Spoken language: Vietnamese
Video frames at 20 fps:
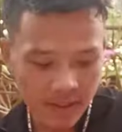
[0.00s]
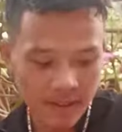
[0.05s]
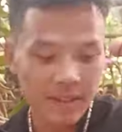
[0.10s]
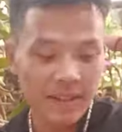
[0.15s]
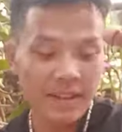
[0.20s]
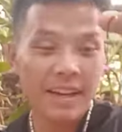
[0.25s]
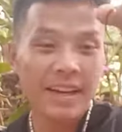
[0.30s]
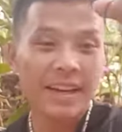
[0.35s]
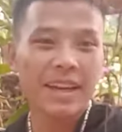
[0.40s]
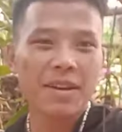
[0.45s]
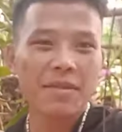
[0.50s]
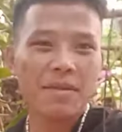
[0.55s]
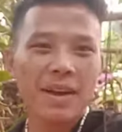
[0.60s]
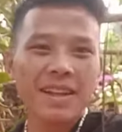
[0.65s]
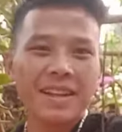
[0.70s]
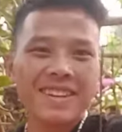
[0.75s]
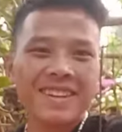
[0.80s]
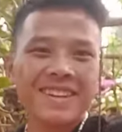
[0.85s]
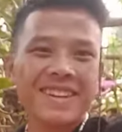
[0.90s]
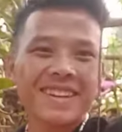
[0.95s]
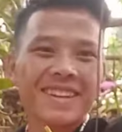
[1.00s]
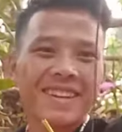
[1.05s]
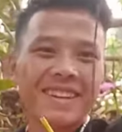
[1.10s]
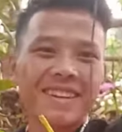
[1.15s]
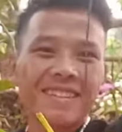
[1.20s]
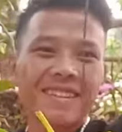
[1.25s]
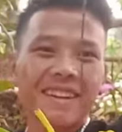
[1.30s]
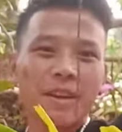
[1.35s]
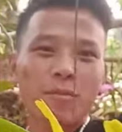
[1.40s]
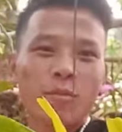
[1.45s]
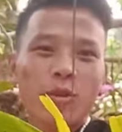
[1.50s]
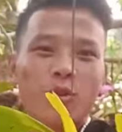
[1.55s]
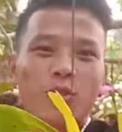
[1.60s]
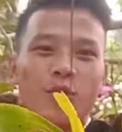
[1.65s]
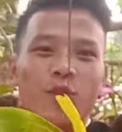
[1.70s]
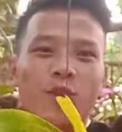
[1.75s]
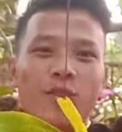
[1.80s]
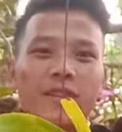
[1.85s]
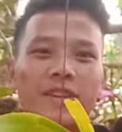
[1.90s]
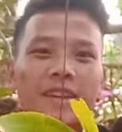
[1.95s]
Đây các bác, em lên một
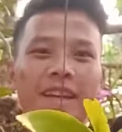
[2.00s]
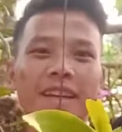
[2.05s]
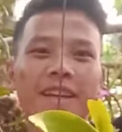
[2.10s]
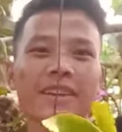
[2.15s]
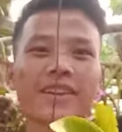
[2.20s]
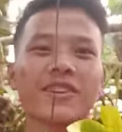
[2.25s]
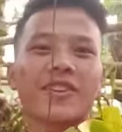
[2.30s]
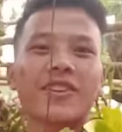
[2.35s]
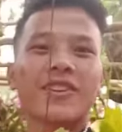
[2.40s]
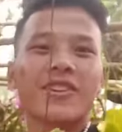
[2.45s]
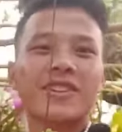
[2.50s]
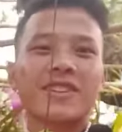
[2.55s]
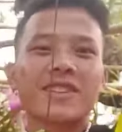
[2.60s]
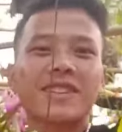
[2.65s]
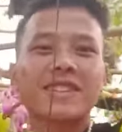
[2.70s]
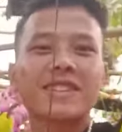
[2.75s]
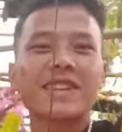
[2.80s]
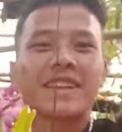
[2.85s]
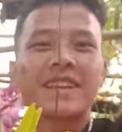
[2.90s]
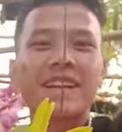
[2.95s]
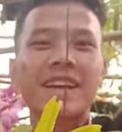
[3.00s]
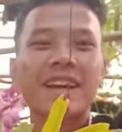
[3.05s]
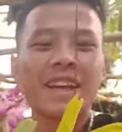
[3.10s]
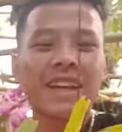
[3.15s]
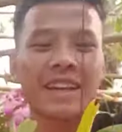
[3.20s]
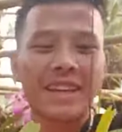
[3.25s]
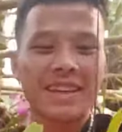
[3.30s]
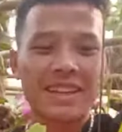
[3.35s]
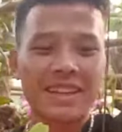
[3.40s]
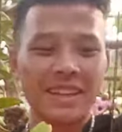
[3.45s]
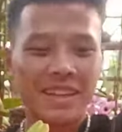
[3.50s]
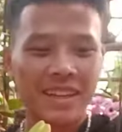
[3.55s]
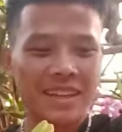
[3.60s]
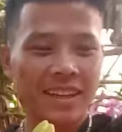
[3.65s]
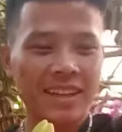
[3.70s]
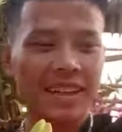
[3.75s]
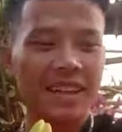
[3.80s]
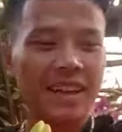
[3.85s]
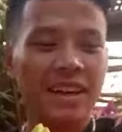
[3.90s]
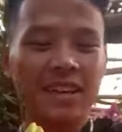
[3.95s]
khúc nhỏ nhỏ xinh xinh này.
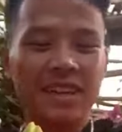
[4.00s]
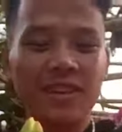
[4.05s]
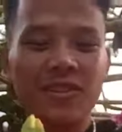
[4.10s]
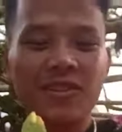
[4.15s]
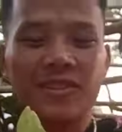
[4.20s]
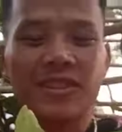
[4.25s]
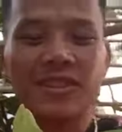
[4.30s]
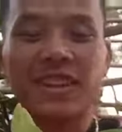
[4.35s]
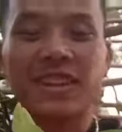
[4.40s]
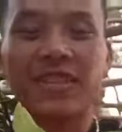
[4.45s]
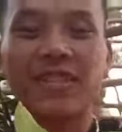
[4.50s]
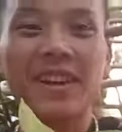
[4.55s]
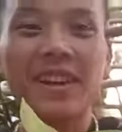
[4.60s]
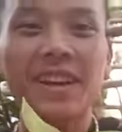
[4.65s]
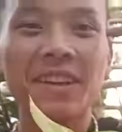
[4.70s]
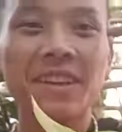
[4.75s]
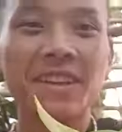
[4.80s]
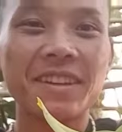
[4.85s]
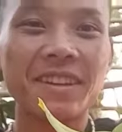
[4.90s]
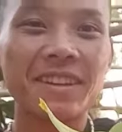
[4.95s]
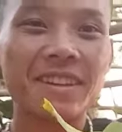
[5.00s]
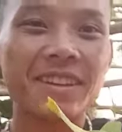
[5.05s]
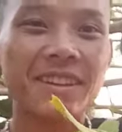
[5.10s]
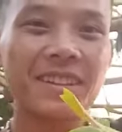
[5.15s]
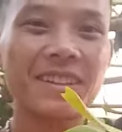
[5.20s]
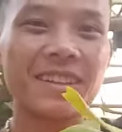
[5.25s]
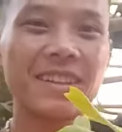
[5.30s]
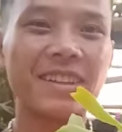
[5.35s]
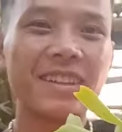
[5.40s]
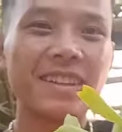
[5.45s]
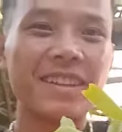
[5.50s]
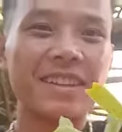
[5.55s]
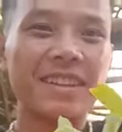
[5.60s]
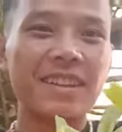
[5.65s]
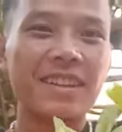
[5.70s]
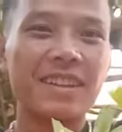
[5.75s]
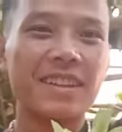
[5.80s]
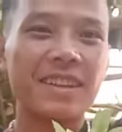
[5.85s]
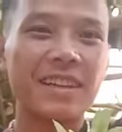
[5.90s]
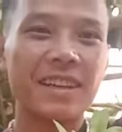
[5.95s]
Đáng yêu chưa các bác này.
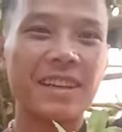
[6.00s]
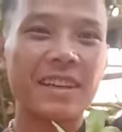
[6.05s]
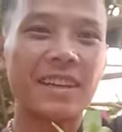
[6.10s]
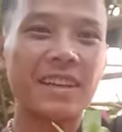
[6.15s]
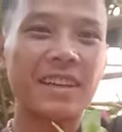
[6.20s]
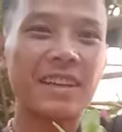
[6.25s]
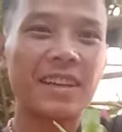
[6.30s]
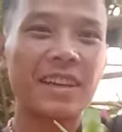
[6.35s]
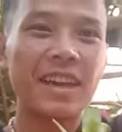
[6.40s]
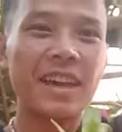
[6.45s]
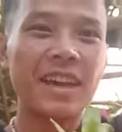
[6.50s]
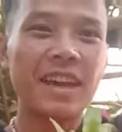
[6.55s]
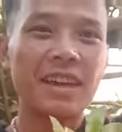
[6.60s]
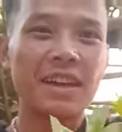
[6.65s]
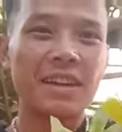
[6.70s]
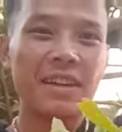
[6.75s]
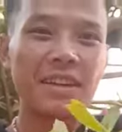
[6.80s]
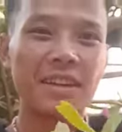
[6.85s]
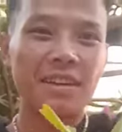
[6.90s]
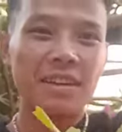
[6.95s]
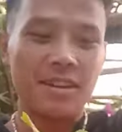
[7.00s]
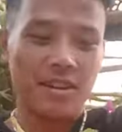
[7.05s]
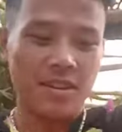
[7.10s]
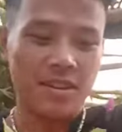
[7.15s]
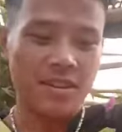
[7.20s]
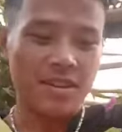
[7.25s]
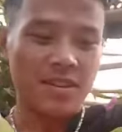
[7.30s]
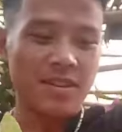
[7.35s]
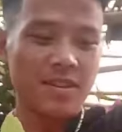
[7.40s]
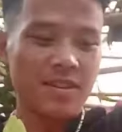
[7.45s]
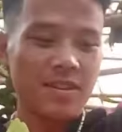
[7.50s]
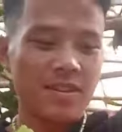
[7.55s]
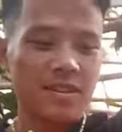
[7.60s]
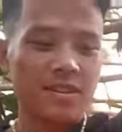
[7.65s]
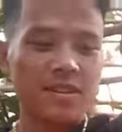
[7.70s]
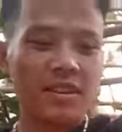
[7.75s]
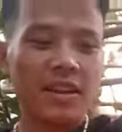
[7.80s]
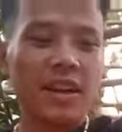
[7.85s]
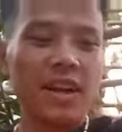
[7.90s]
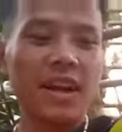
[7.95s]
Đây nha.
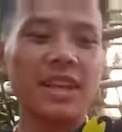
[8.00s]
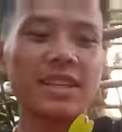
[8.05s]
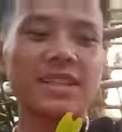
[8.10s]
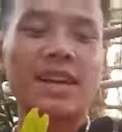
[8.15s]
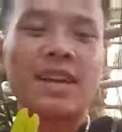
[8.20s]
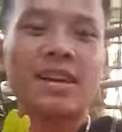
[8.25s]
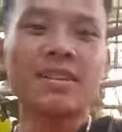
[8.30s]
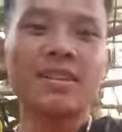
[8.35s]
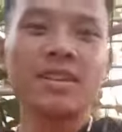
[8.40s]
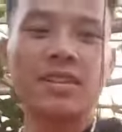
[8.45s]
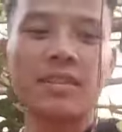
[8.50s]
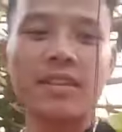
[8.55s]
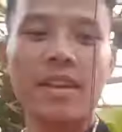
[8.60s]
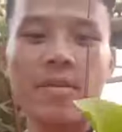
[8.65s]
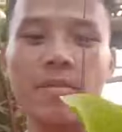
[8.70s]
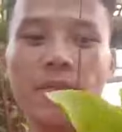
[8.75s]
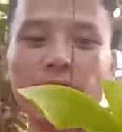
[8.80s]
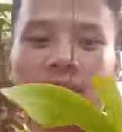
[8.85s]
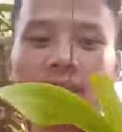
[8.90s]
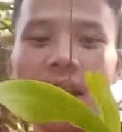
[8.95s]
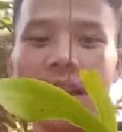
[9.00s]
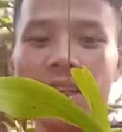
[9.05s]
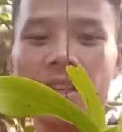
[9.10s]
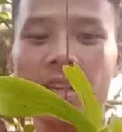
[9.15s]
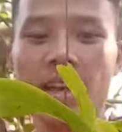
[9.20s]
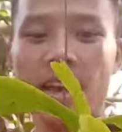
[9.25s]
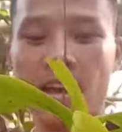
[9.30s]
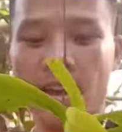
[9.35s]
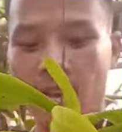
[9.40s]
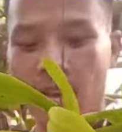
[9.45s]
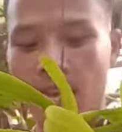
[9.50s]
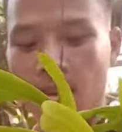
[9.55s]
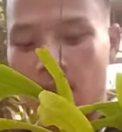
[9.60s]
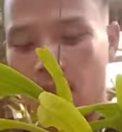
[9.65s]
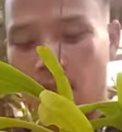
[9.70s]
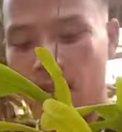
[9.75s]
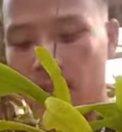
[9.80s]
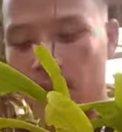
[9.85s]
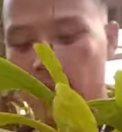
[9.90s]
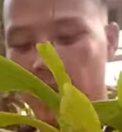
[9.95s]
Đây là dáng hương tam bảo sát nha.
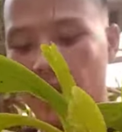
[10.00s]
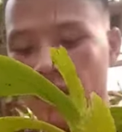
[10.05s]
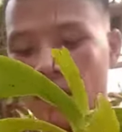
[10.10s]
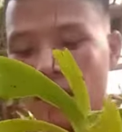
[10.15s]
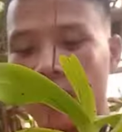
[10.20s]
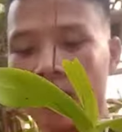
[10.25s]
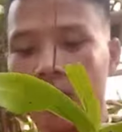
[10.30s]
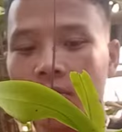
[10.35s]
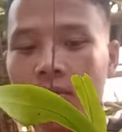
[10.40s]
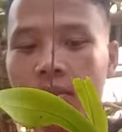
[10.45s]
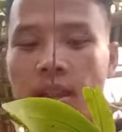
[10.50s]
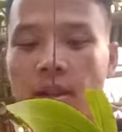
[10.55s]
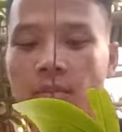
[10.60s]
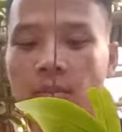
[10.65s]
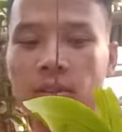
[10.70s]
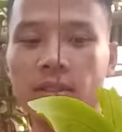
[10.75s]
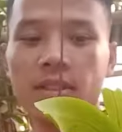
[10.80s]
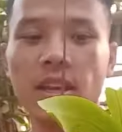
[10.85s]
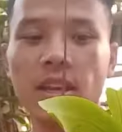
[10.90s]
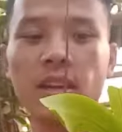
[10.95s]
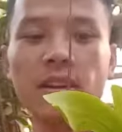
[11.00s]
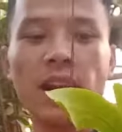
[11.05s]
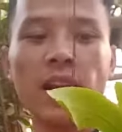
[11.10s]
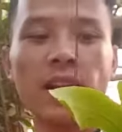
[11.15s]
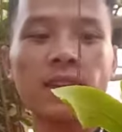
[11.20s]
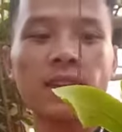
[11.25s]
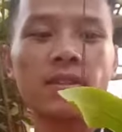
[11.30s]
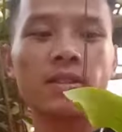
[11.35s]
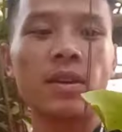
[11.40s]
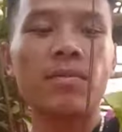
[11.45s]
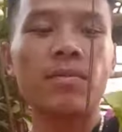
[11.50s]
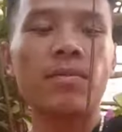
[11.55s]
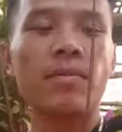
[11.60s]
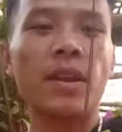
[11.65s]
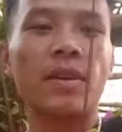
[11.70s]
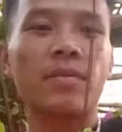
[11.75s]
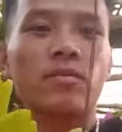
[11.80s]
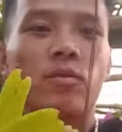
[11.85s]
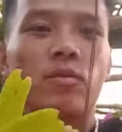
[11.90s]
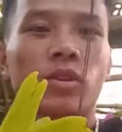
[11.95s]
Cái dòng tam bảo sát lá xếp
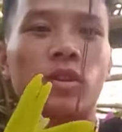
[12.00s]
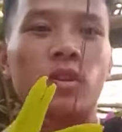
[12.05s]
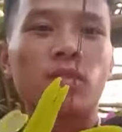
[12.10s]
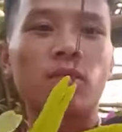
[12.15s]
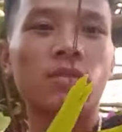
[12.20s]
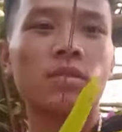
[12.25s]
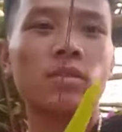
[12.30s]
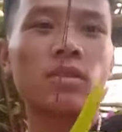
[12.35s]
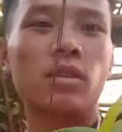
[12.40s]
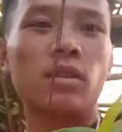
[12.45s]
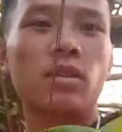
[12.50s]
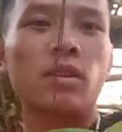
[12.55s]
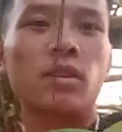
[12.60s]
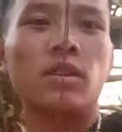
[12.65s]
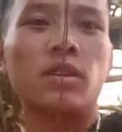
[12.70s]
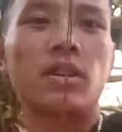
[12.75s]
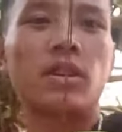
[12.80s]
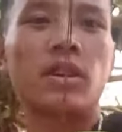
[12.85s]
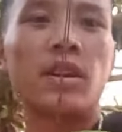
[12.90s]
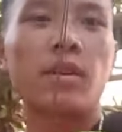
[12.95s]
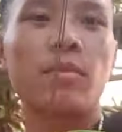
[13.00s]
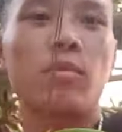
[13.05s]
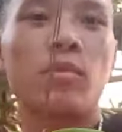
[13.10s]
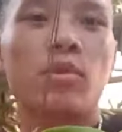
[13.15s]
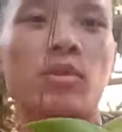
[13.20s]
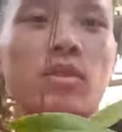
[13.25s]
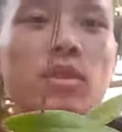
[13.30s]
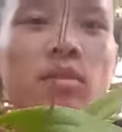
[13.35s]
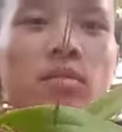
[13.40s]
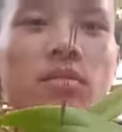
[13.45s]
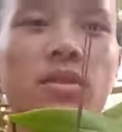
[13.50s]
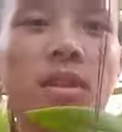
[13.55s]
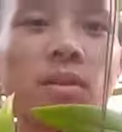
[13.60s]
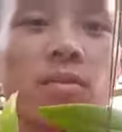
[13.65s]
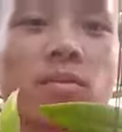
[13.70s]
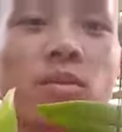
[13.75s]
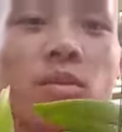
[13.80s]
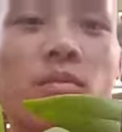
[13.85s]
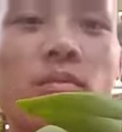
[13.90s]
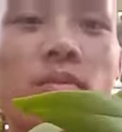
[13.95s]
đẹp luôn. Đấy, một dòng xếp
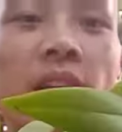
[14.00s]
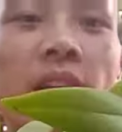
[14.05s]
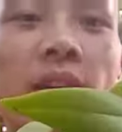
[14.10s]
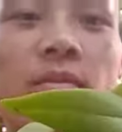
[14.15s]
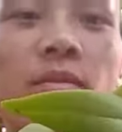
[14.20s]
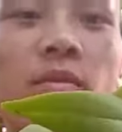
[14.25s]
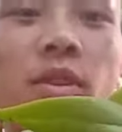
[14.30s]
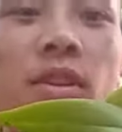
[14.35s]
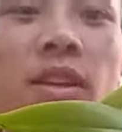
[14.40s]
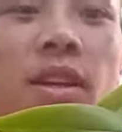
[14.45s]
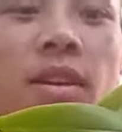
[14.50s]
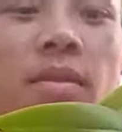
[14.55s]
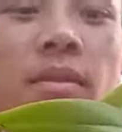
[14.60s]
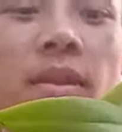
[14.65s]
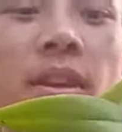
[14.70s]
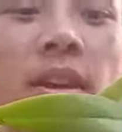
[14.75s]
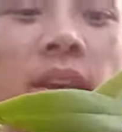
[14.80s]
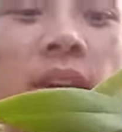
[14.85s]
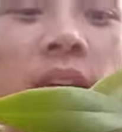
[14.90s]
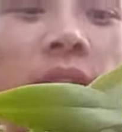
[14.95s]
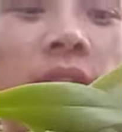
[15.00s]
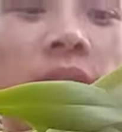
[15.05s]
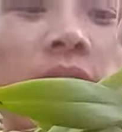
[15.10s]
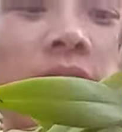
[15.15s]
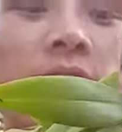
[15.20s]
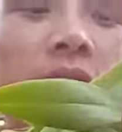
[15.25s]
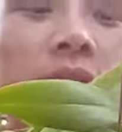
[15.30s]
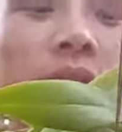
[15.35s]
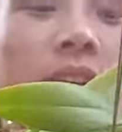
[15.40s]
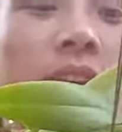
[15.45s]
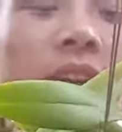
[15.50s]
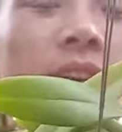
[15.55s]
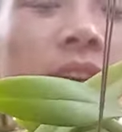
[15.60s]
dục đẹp luôn nha các bác nhá. Đây.